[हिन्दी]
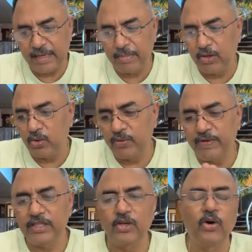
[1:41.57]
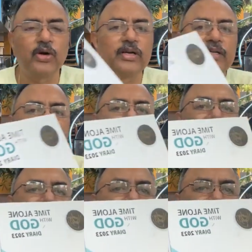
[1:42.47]
टाइम अलोन विथ गॉड
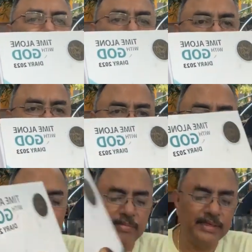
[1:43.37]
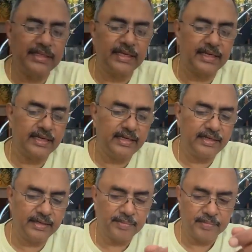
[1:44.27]
जो पहले हमें देख रहे
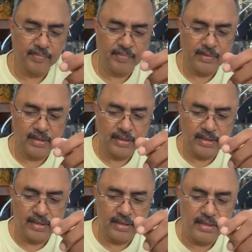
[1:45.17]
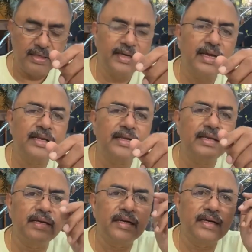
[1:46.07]
हैं ये
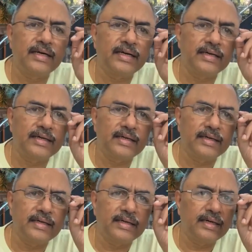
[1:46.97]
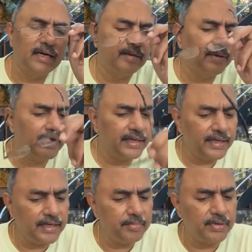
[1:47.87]
डायरी हमारे
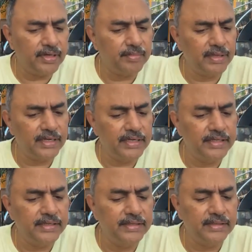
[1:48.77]
यहीं पर हमारे